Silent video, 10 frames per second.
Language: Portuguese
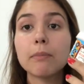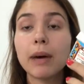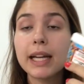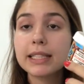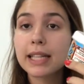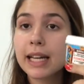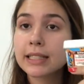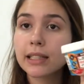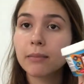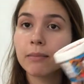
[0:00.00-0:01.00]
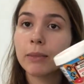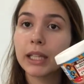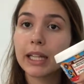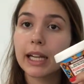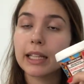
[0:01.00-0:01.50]
Mas essa
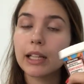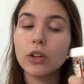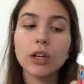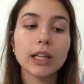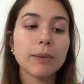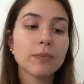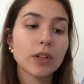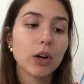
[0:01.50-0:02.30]
manteiga aqui da Lola,